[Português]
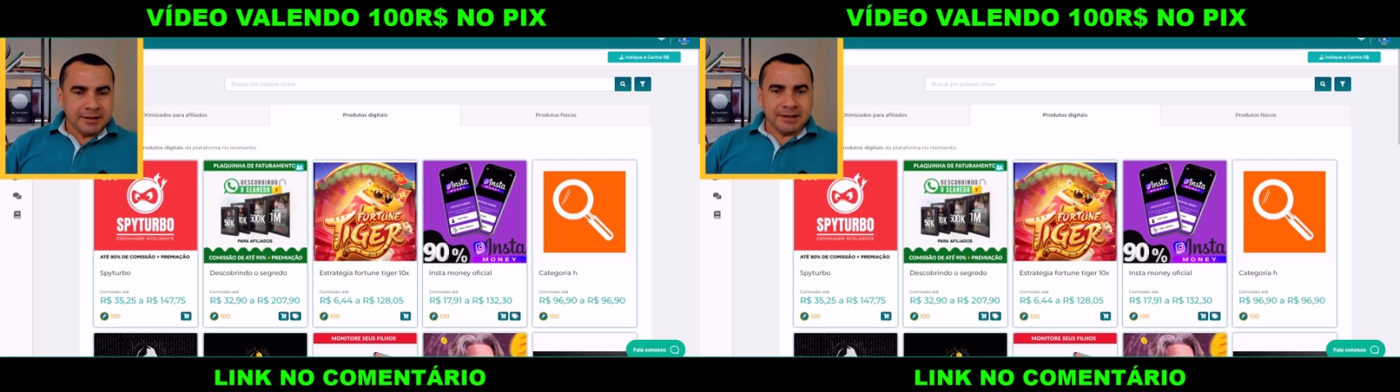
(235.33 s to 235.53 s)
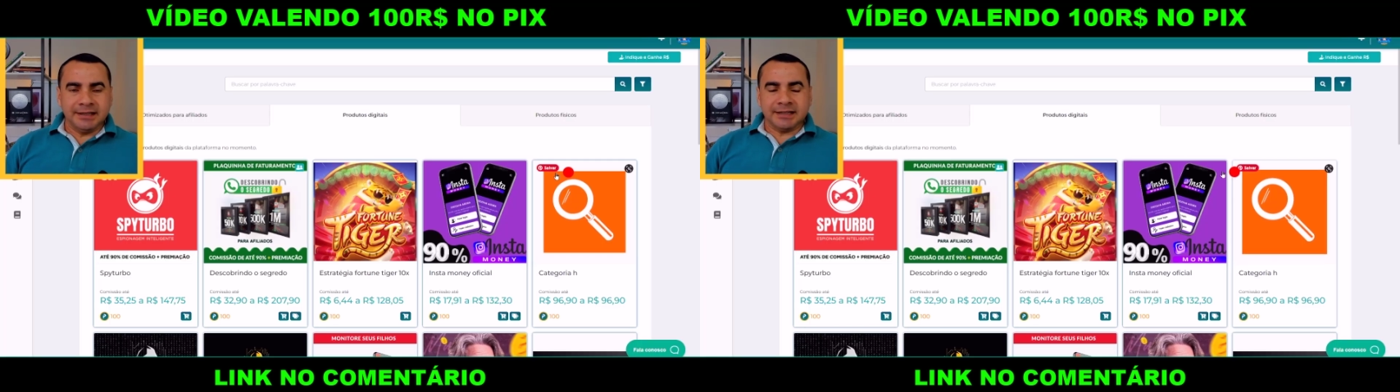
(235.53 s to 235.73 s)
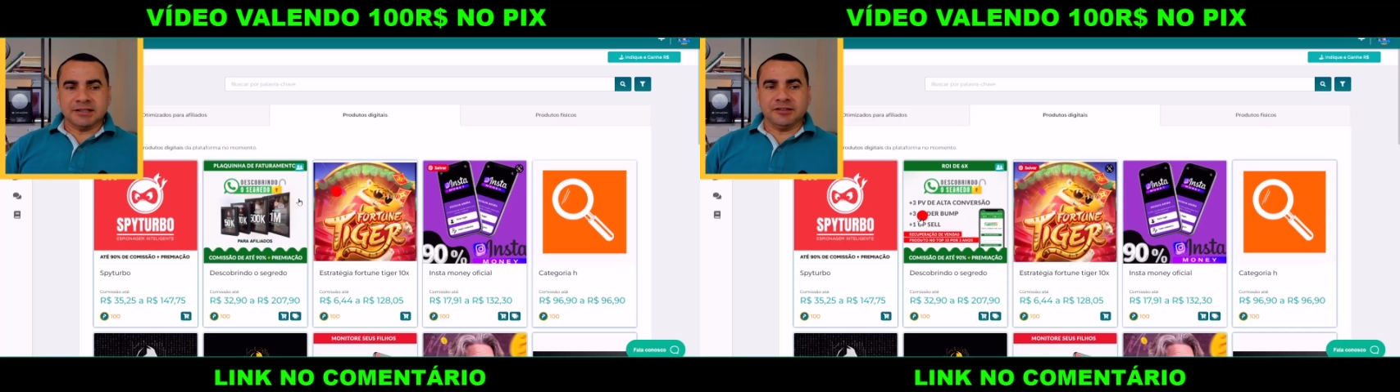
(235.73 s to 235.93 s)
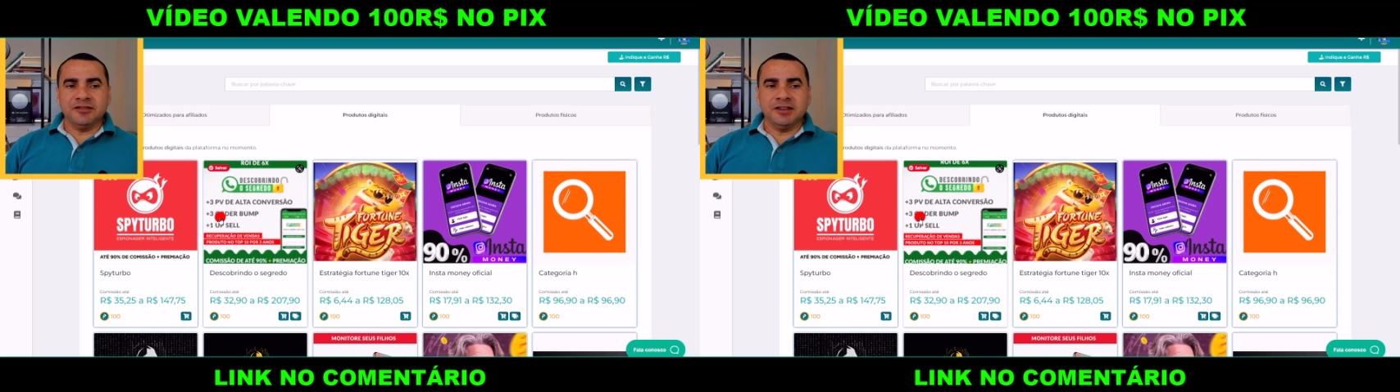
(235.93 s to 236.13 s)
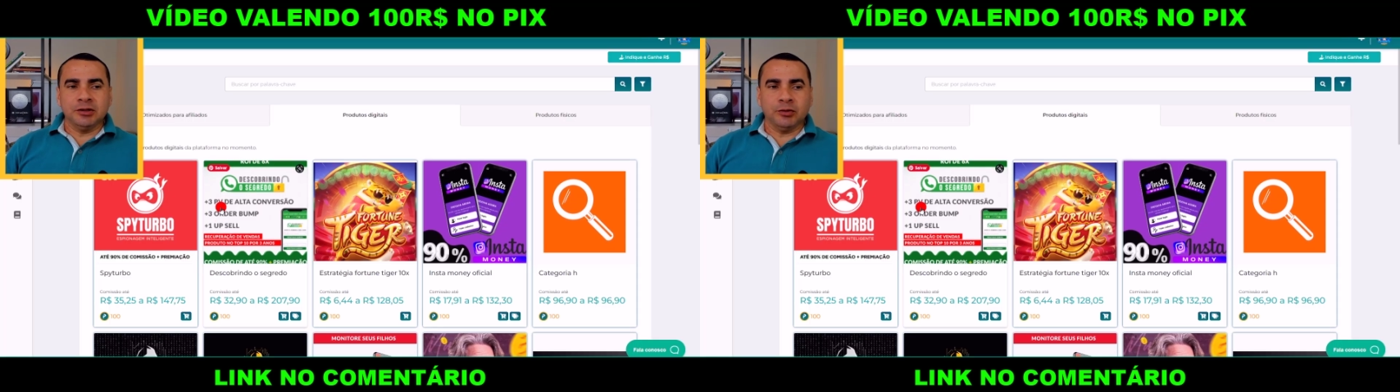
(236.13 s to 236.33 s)
Galera, você vai
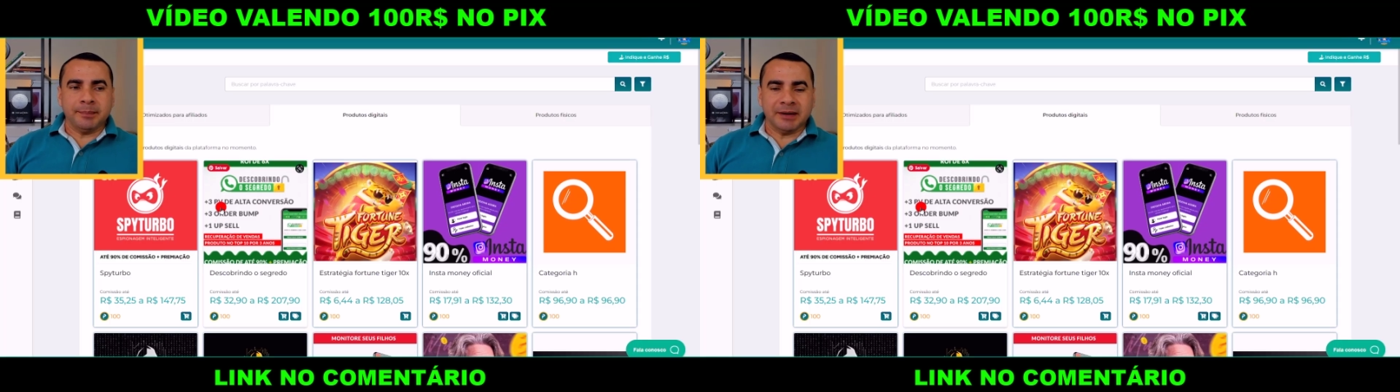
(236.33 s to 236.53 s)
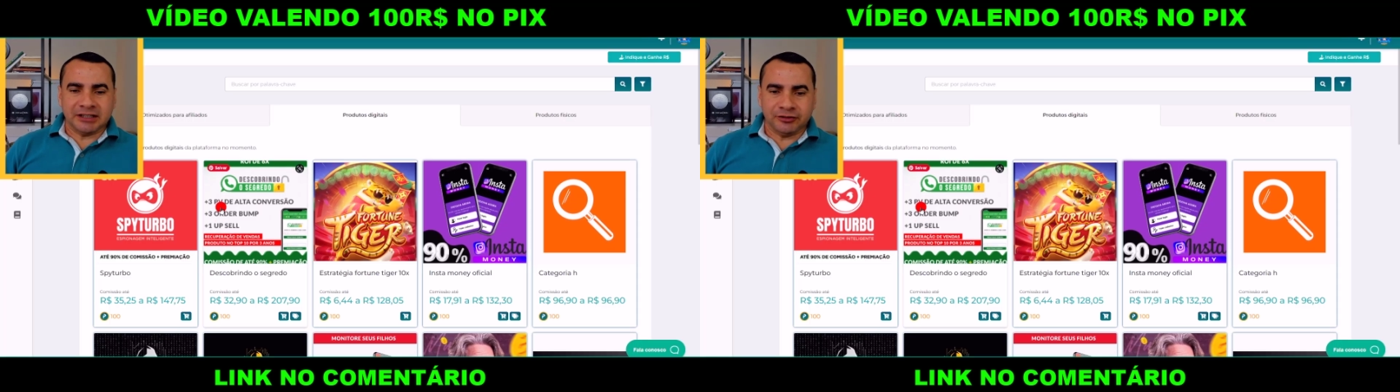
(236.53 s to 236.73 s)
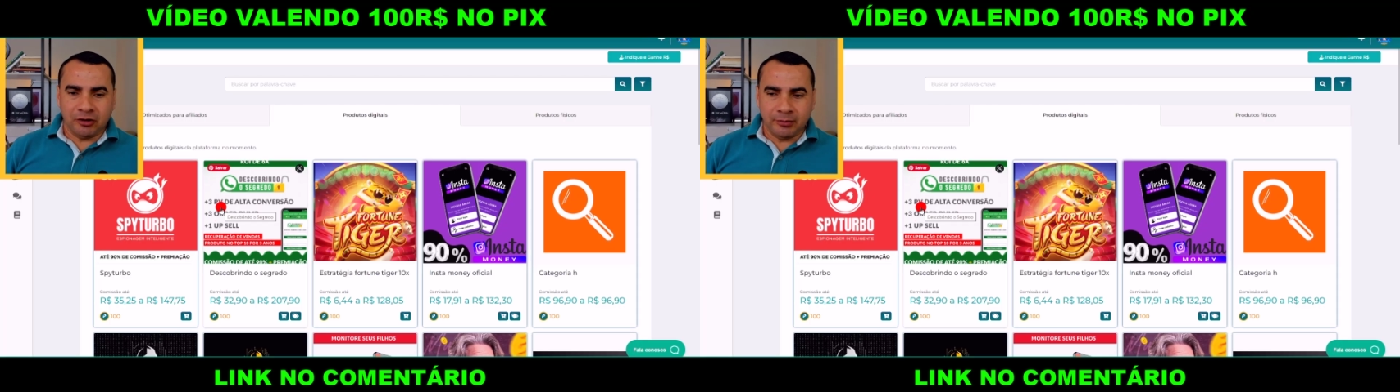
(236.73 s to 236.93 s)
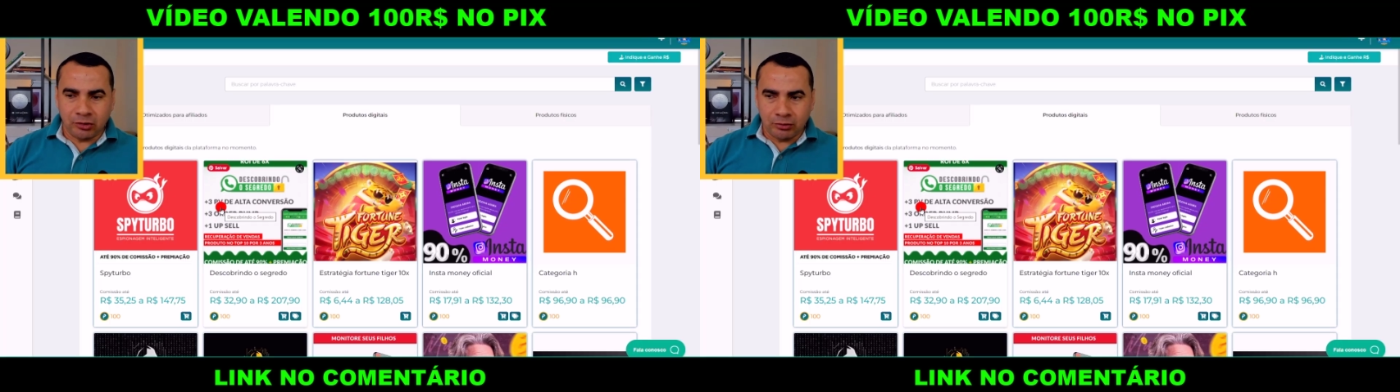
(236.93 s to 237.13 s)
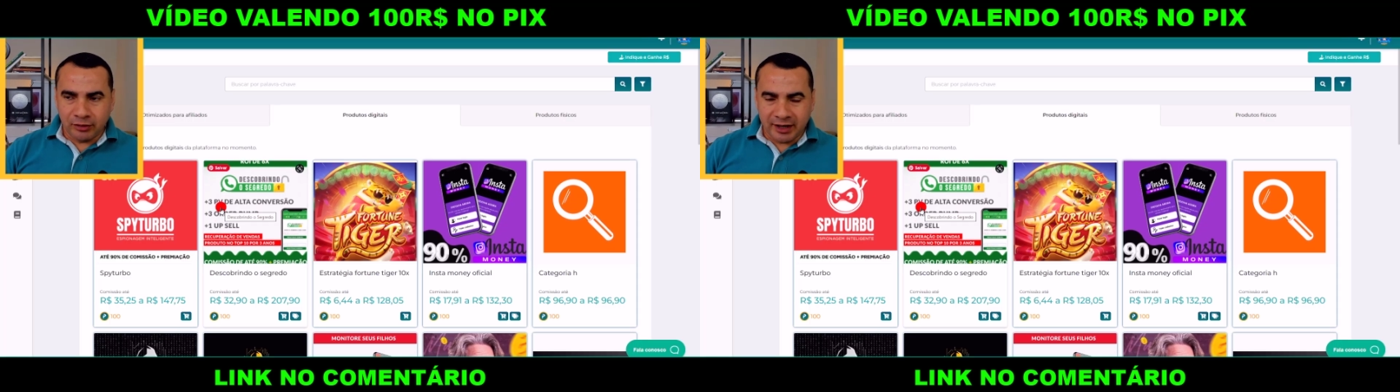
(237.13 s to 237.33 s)
vir numa plataforma
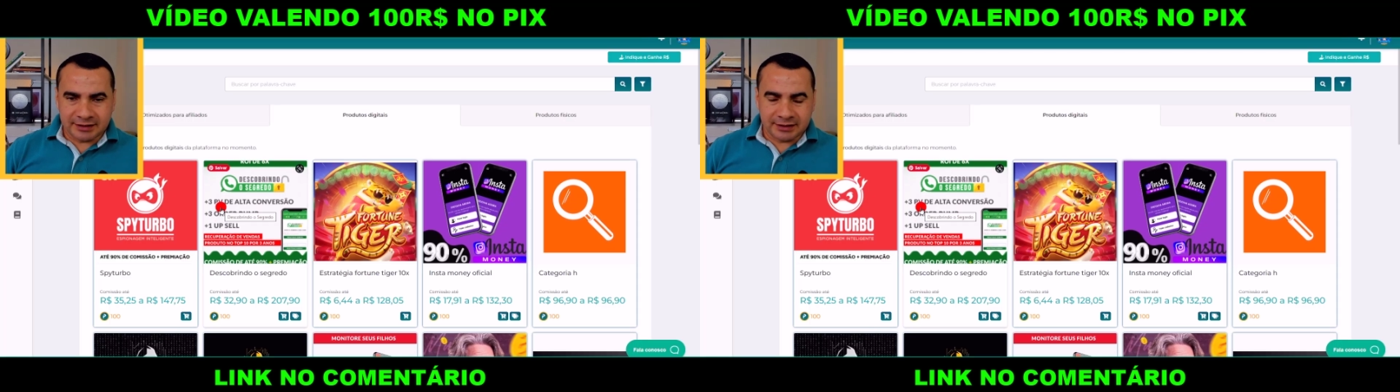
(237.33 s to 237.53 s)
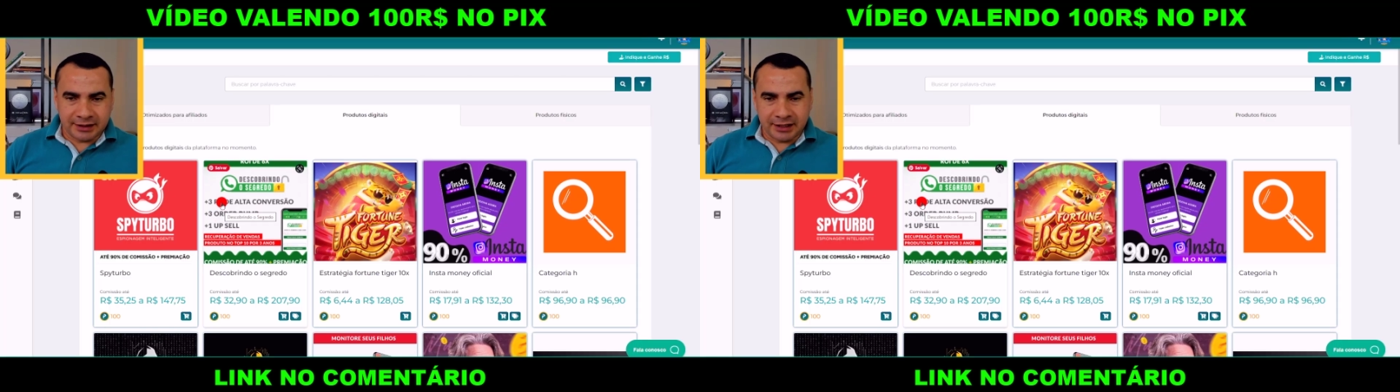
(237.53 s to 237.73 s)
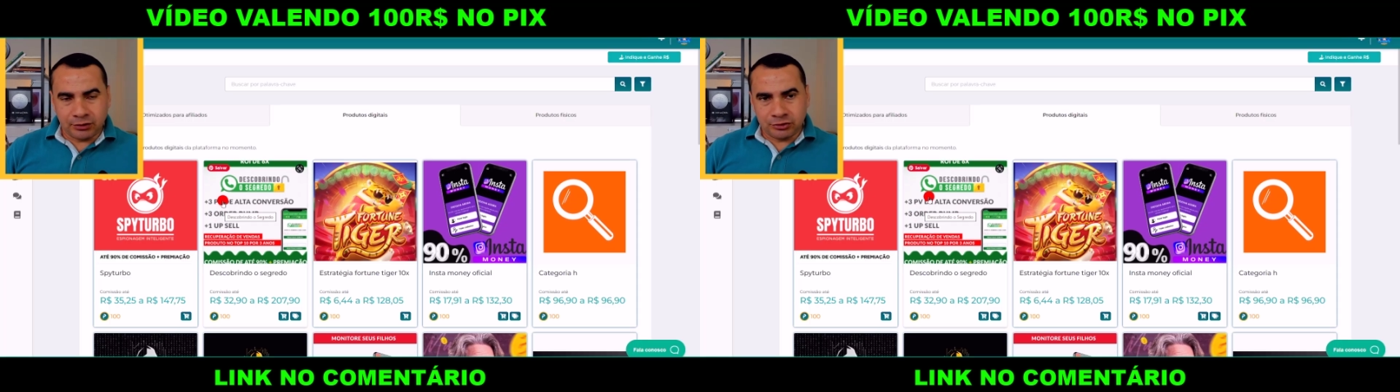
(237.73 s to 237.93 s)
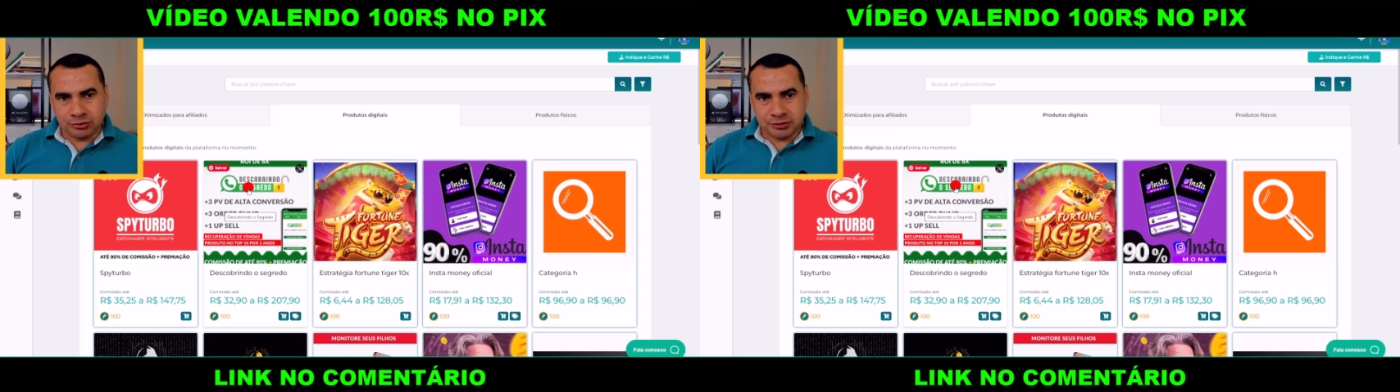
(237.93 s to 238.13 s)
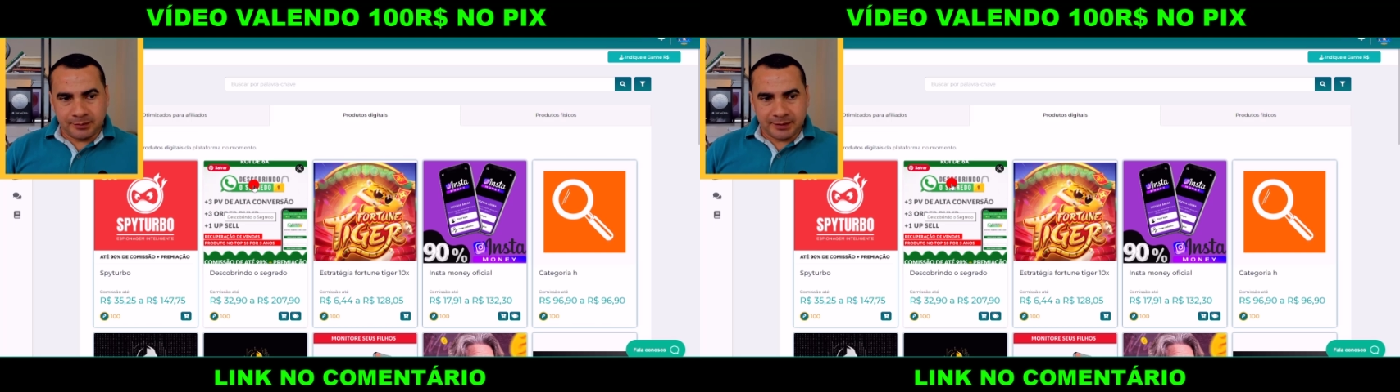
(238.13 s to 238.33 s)
como essa daqui que eu
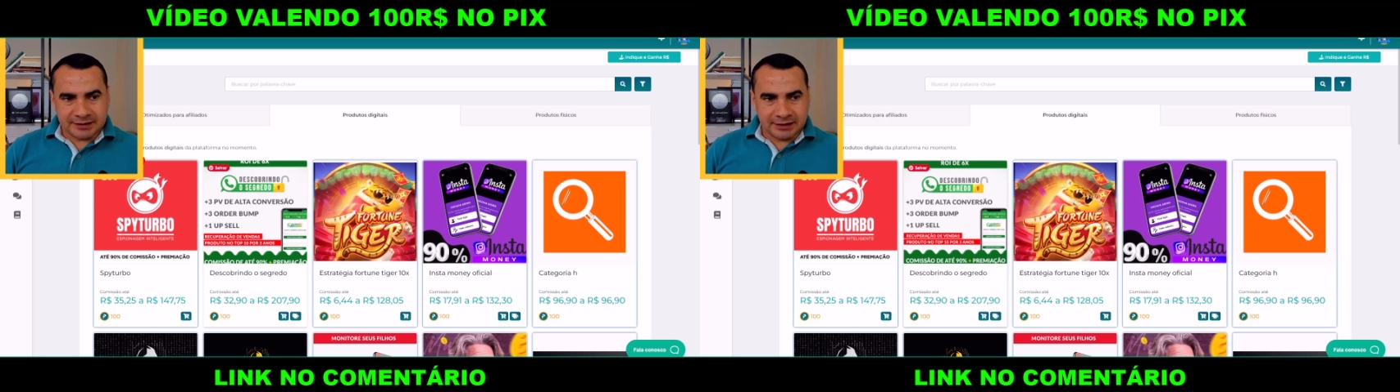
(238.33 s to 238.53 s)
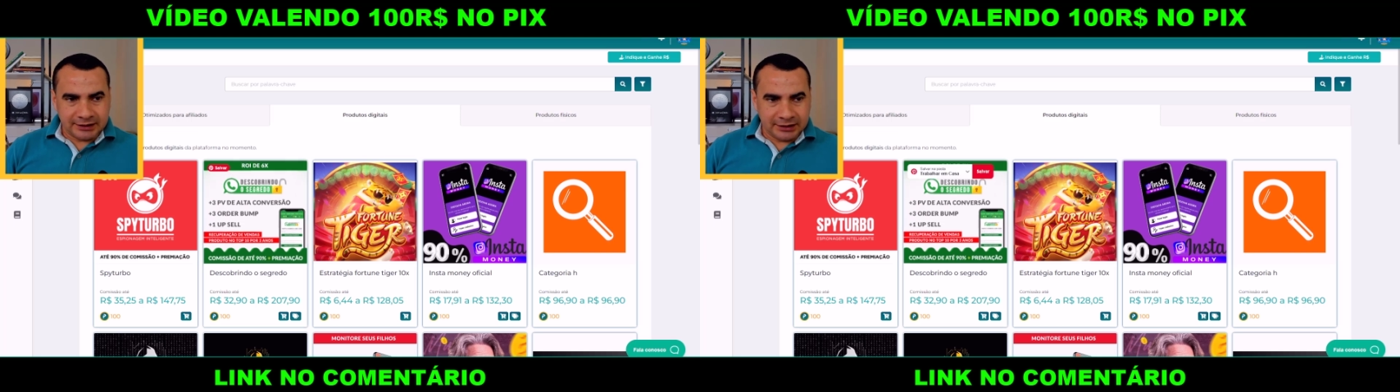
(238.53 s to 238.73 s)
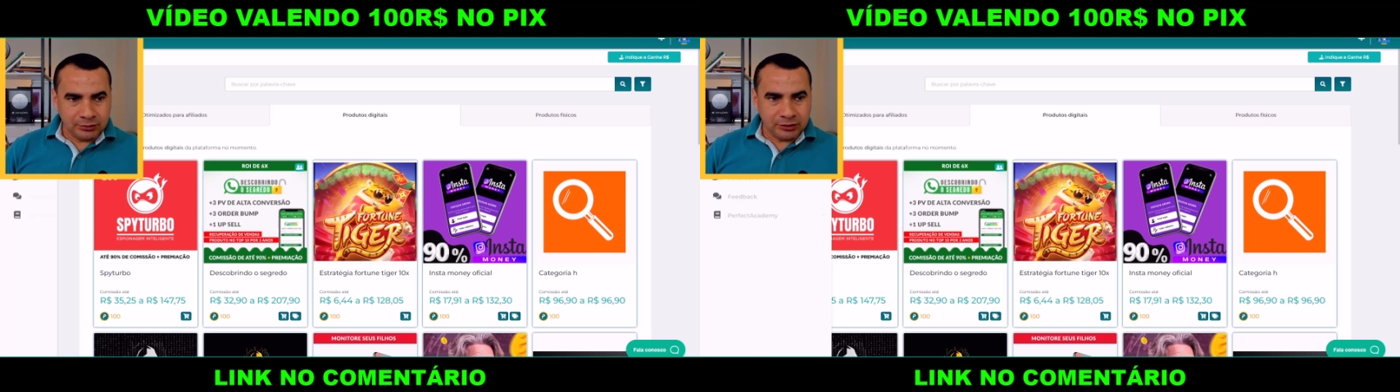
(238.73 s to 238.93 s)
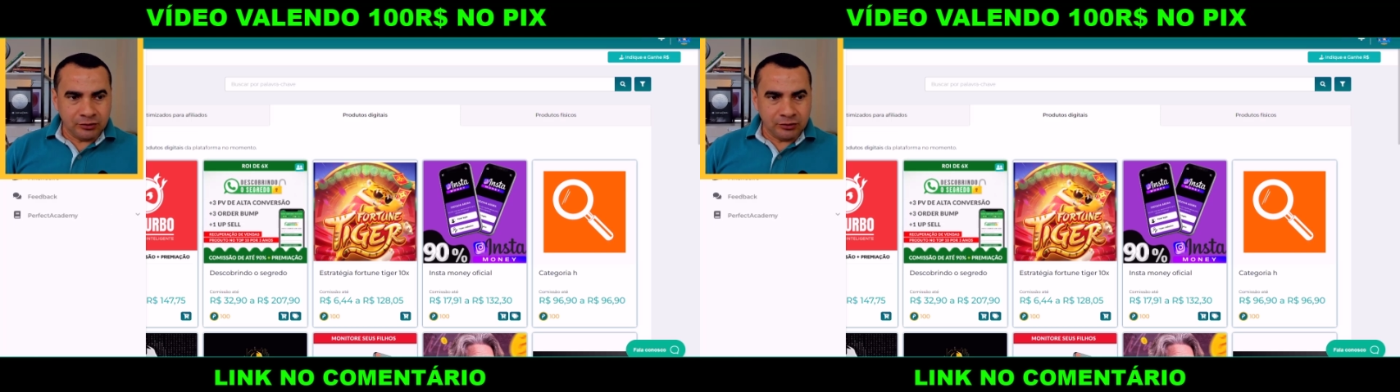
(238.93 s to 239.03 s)
estou te apresentando.